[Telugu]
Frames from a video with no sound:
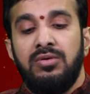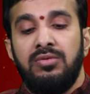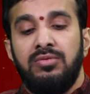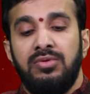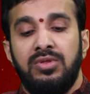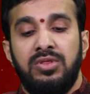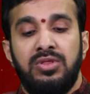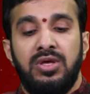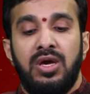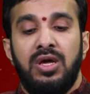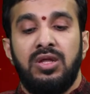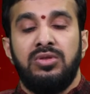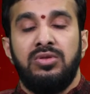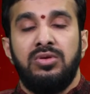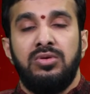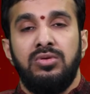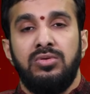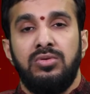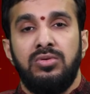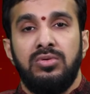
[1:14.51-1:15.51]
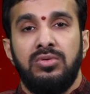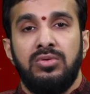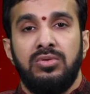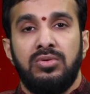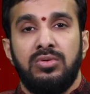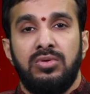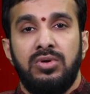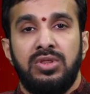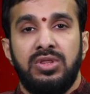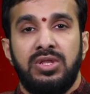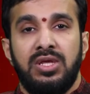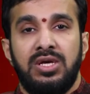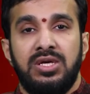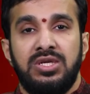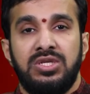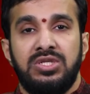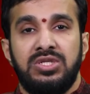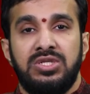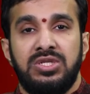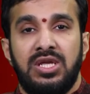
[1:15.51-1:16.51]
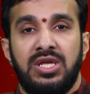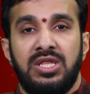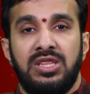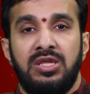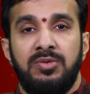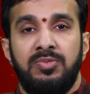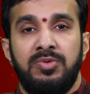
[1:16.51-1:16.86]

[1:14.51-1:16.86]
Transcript: విద్యార్థులు కొంత శ్రద్ధ